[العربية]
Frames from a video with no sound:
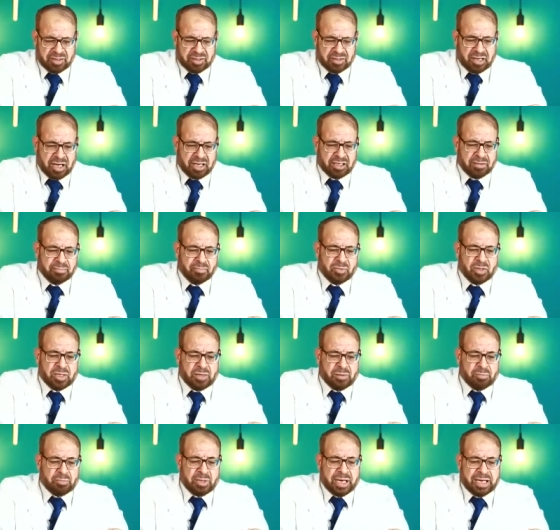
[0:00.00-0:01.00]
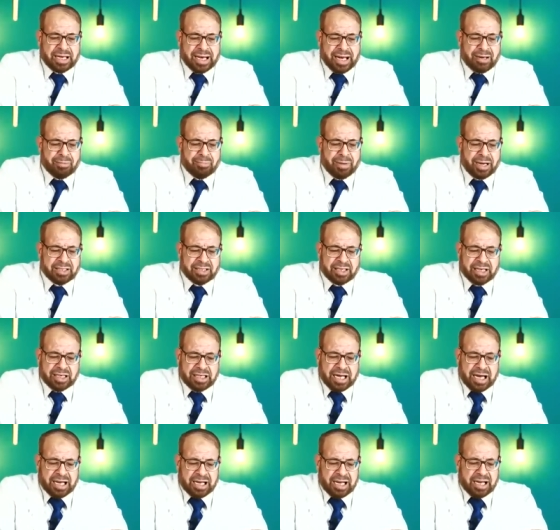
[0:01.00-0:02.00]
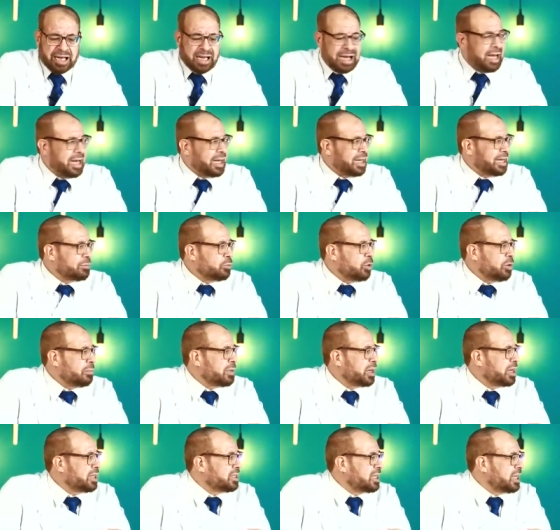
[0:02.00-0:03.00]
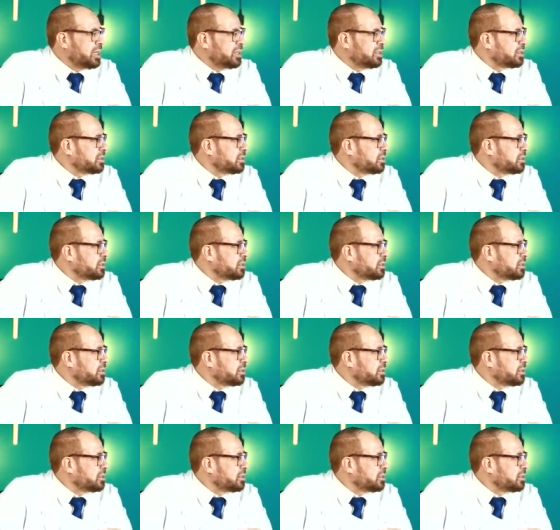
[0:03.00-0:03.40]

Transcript: طيب بنتكلم بعد كده على حاجه مهمه جدا